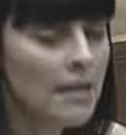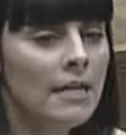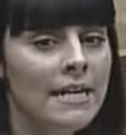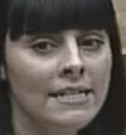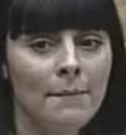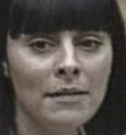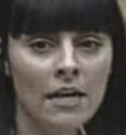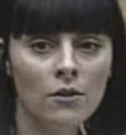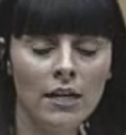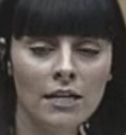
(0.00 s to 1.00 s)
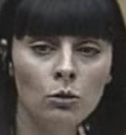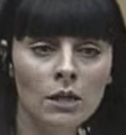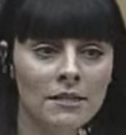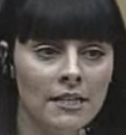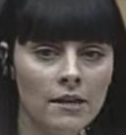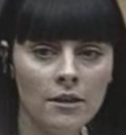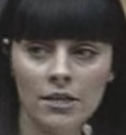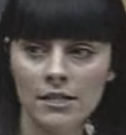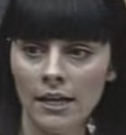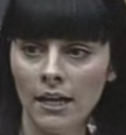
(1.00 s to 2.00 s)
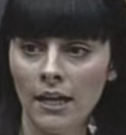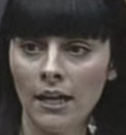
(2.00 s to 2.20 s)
Ya se ha pasado que en las últimas elecciones eh,